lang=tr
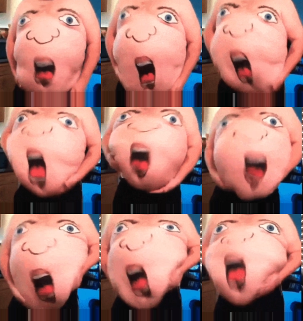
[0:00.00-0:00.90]
bir vücut
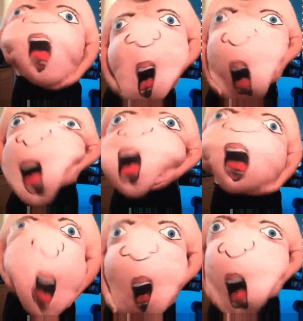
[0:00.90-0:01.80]
yapısına
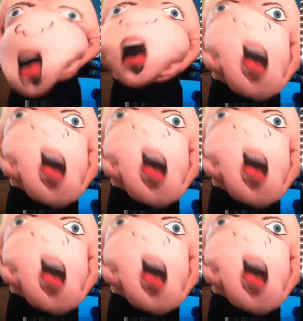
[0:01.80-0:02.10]
sahipler.